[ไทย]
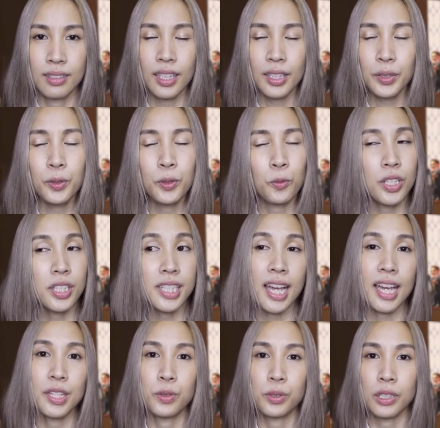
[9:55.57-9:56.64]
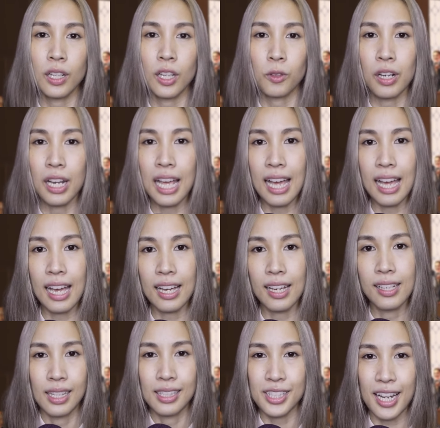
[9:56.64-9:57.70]
และถูกวิจารณ์อยู่ตลอดเวลา
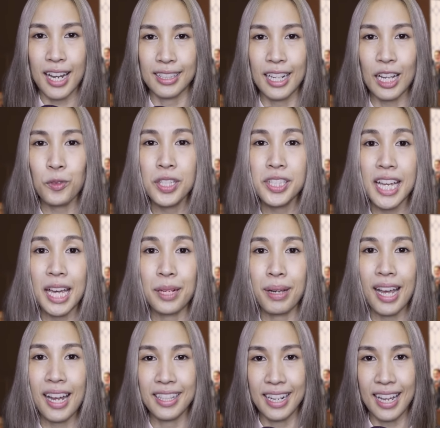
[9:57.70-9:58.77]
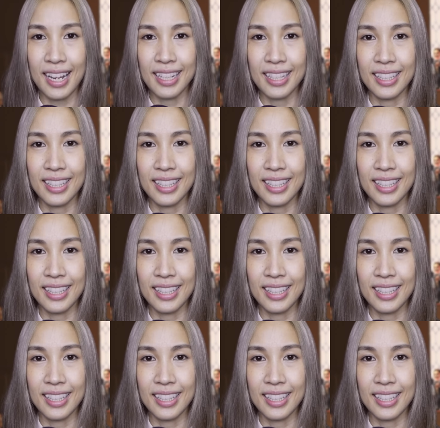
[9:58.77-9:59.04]
จากนักวิจารณ์ภายใน